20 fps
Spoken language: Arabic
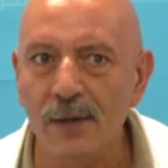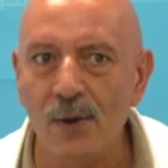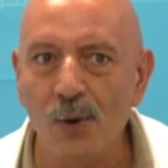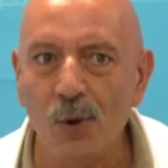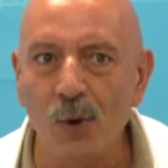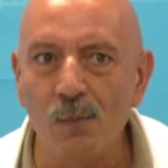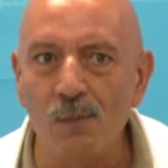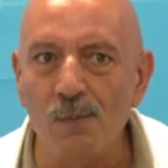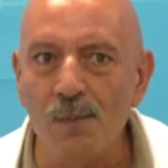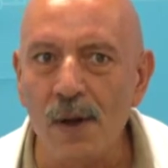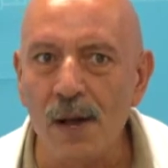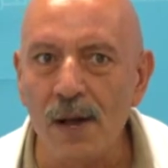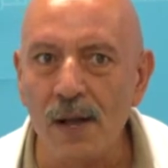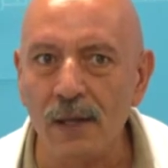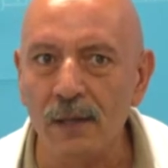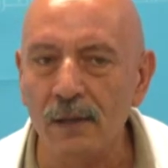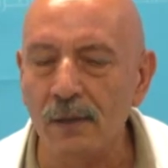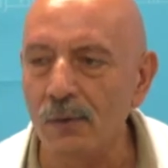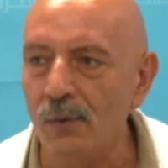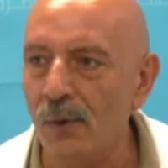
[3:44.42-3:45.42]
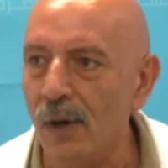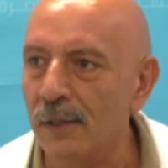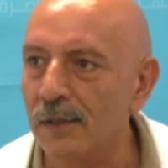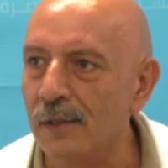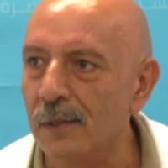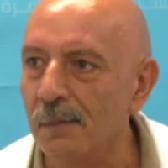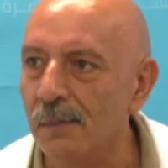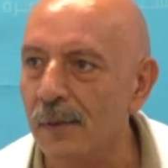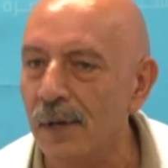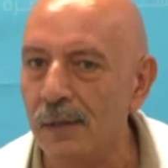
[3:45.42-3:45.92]
عمال
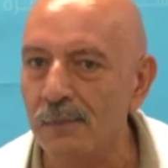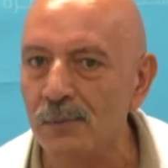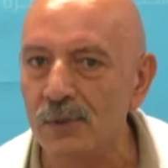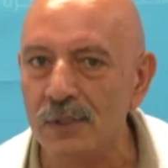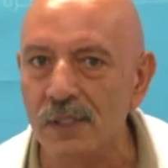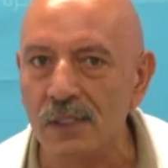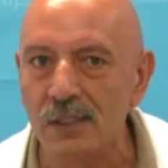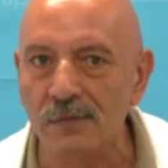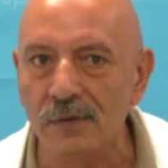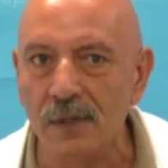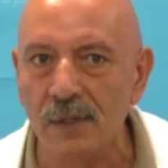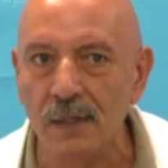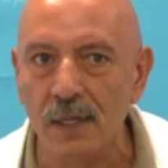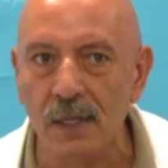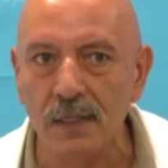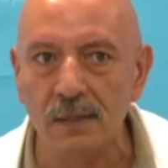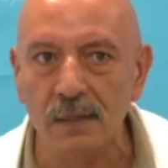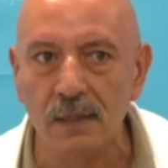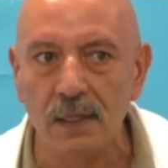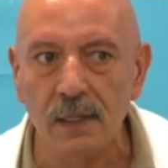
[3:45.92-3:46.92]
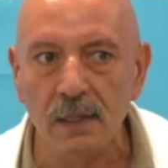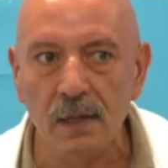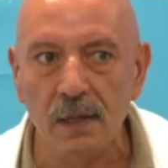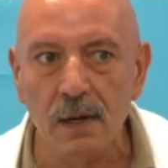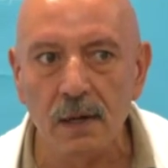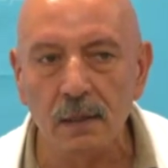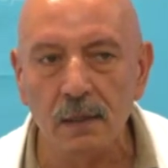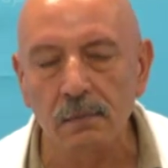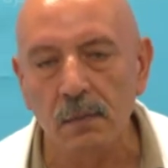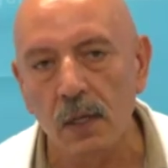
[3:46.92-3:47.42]
واطباء مستشفى الناصري
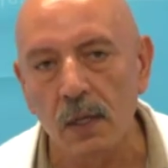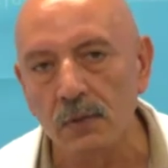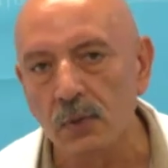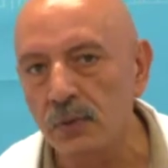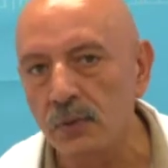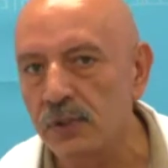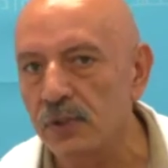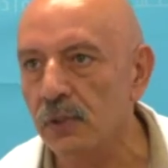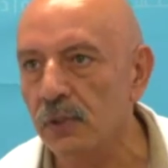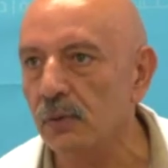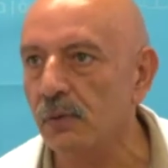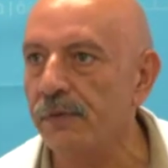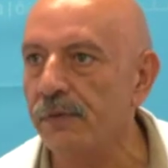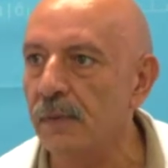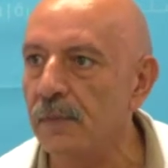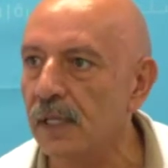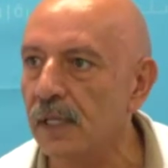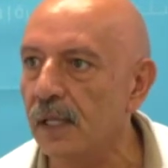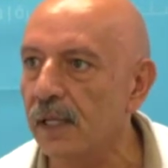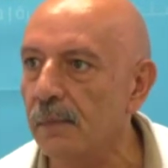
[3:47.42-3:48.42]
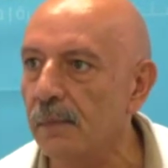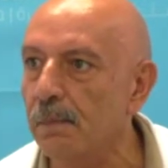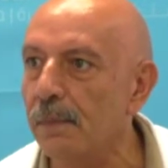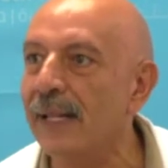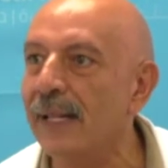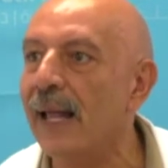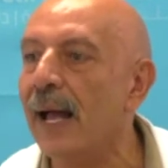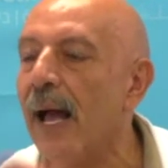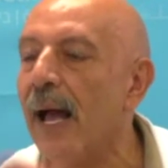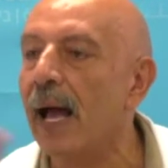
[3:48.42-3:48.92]
ما اظنش انه في مثلهم
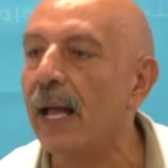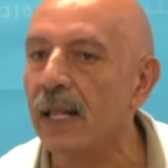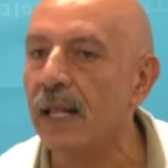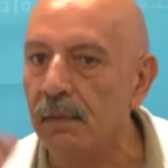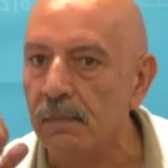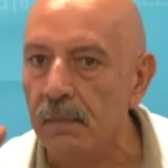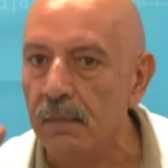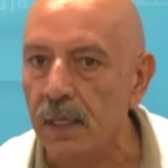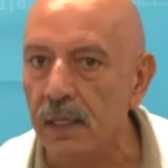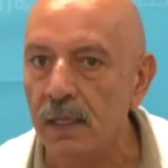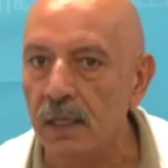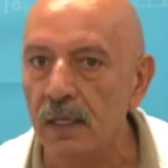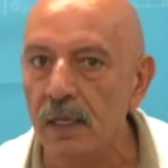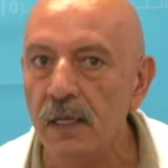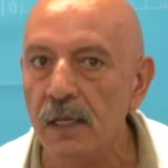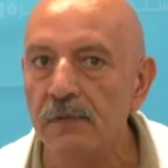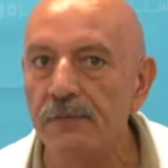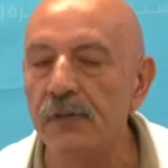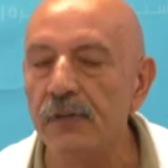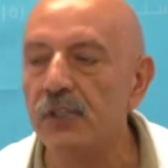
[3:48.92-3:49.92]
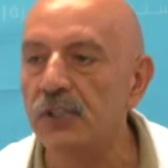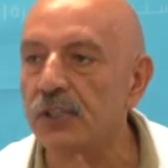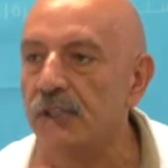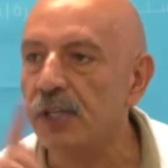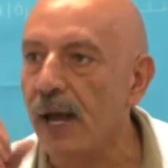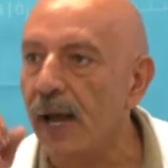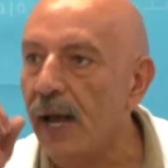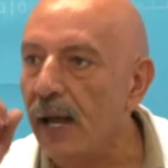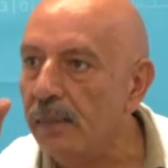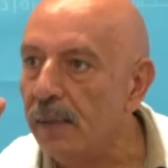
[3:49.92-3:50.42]
بالعالم فيش
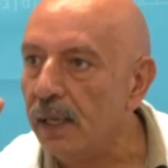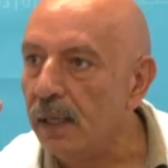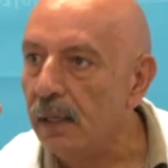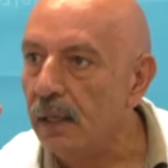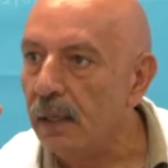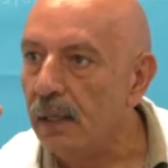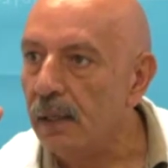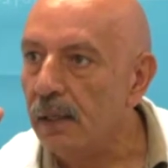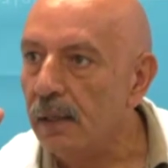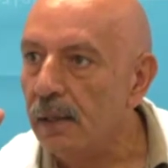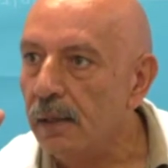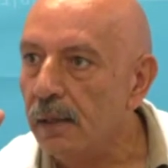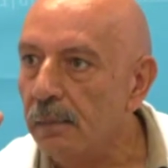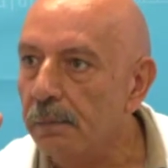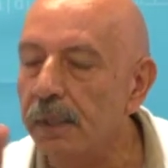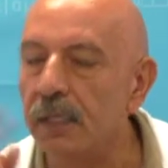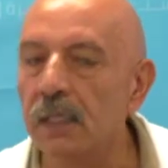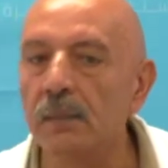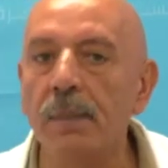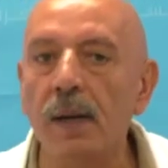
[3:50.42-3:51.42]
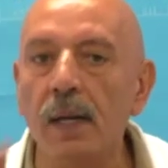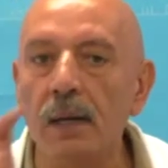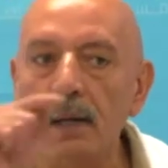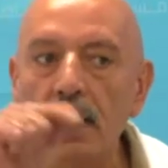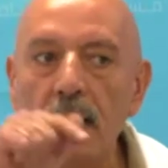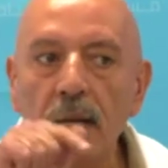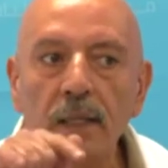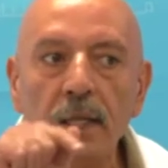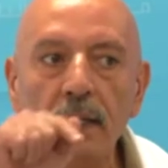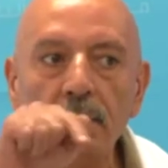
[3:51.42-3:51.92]
عامل
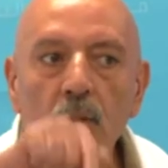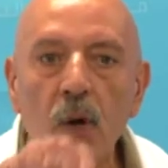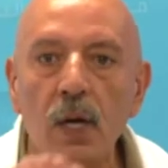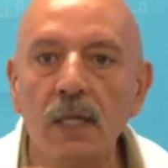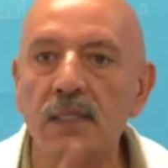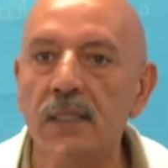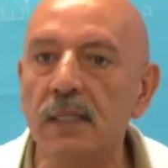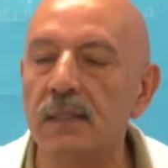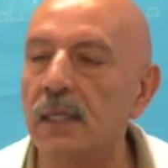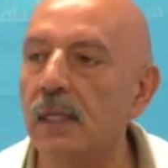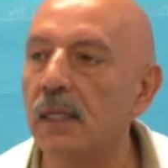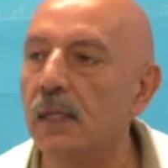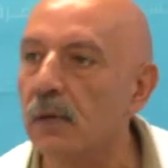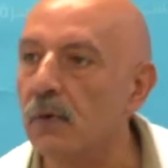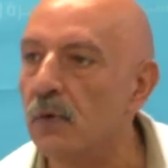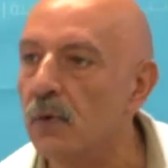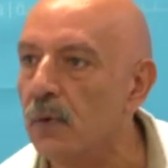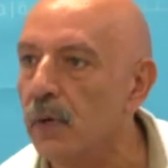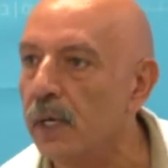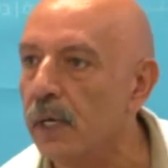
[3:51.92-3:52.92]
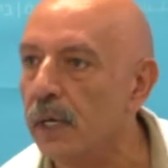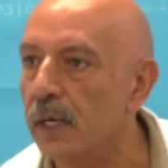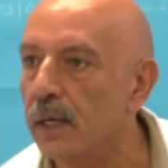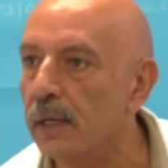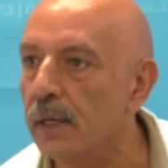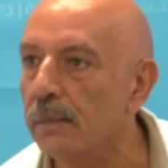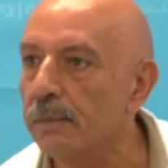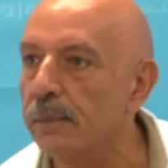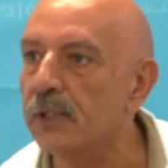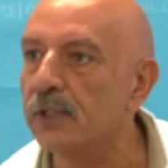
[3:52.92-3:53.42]
بتبرع للمؤسسه اللي هو
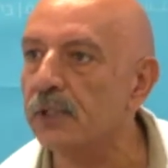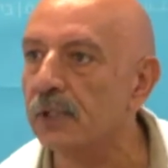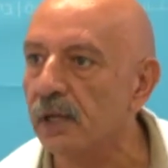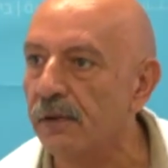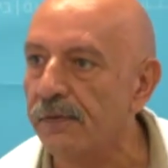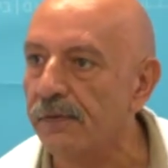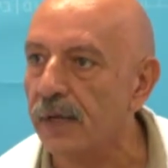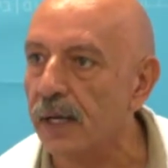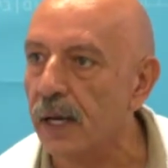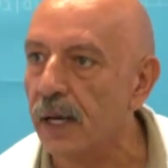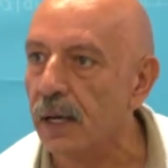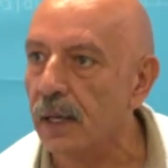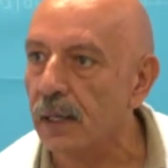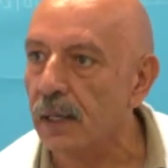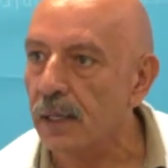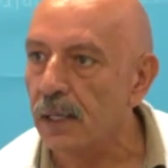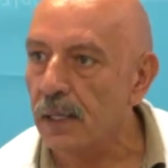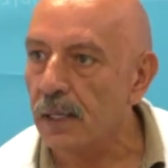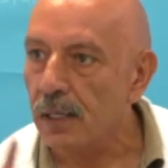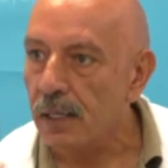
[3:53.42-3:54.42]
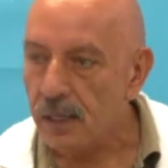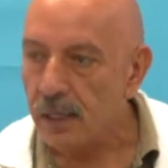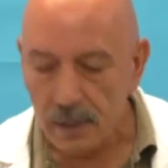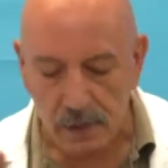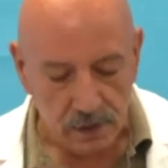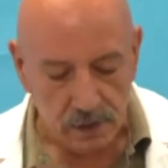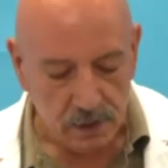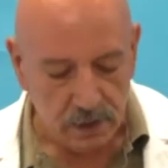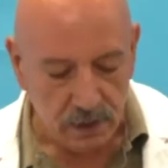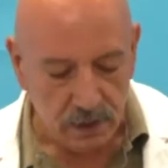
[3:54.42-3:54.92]
بيشتغل فيها
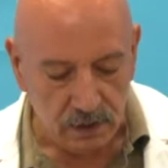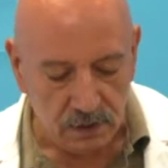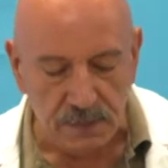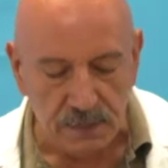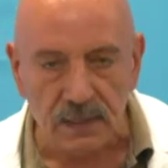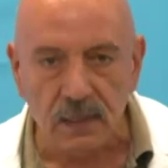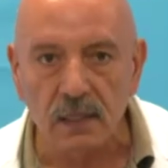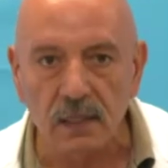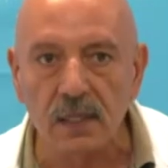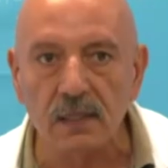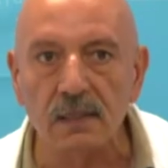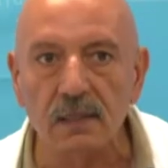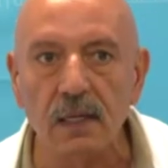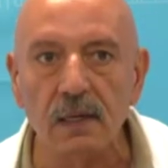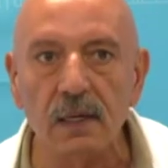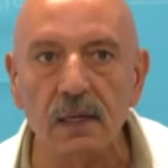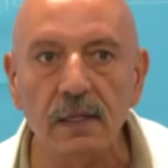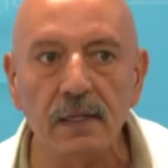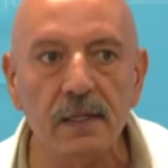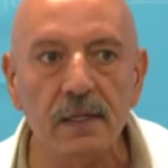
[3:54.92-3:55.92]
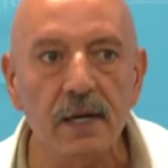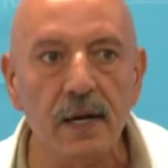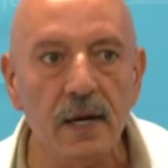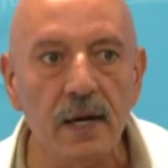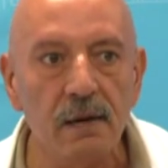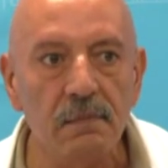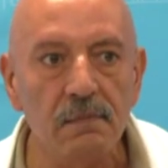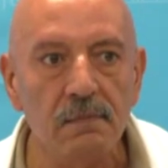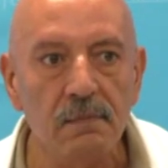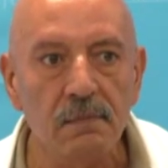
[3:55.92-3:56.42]
قسم القسطره اللي
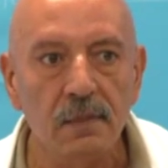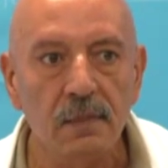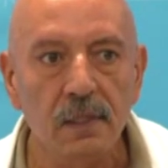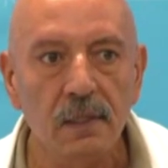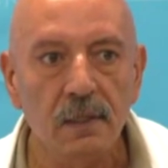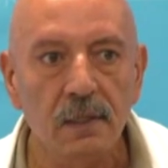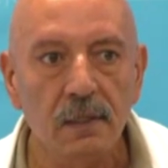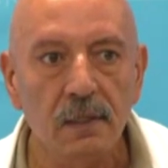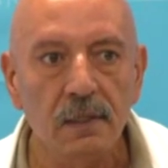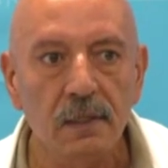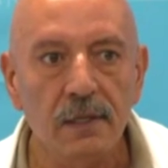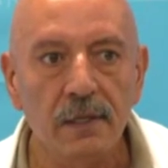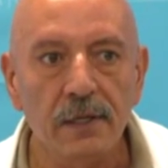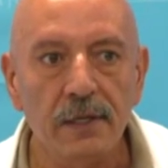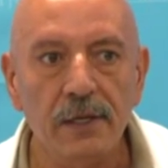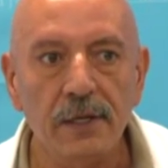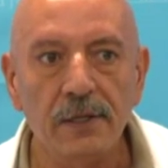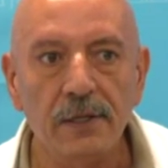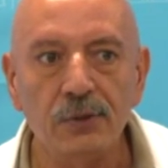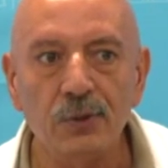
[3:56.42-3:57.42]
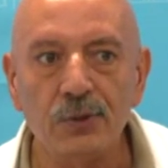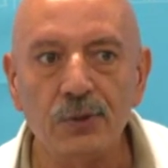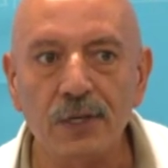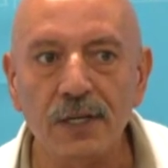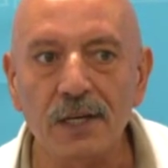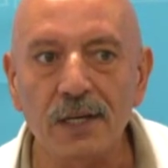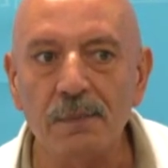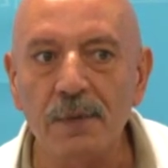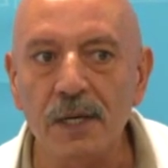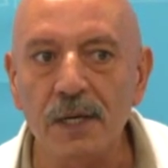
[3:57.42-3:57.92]
قام آه، جزء
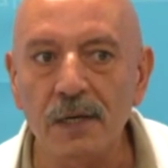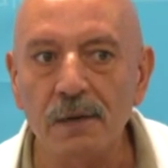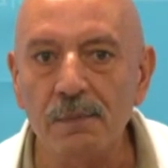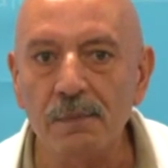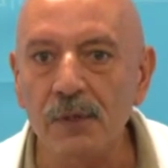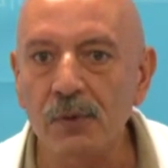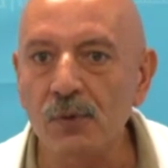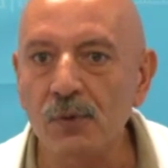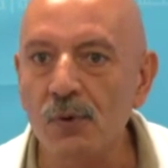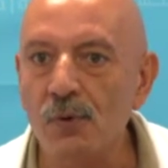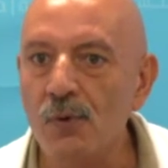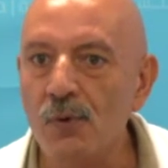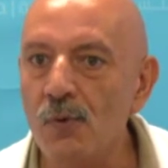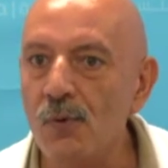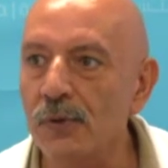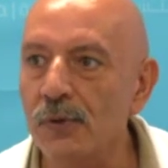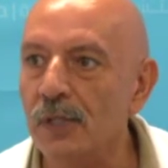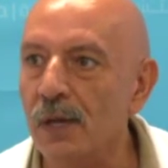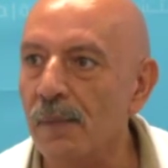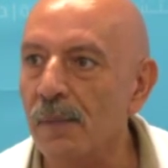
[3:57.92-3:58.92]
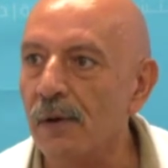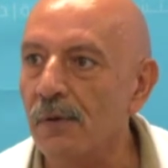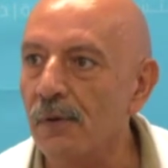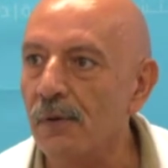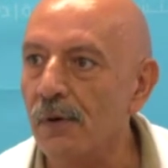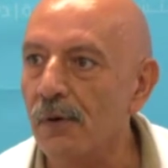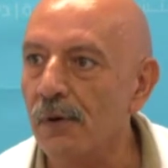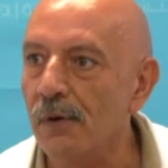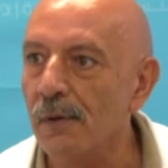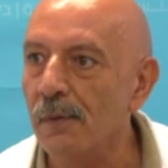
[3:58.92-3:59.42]
كبير منه هو
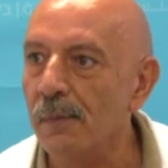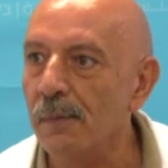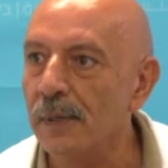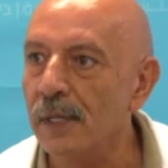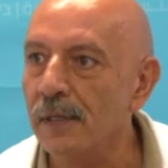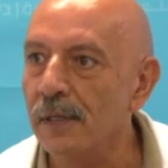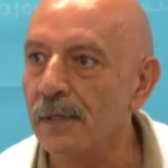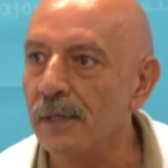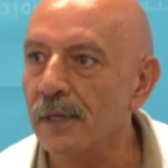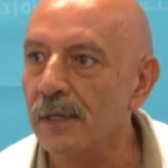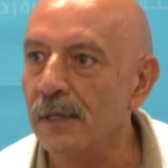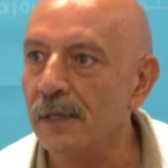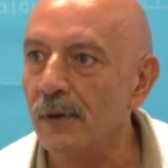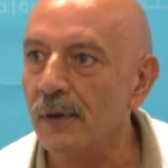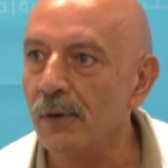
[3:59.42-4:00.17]
تبرع من آه،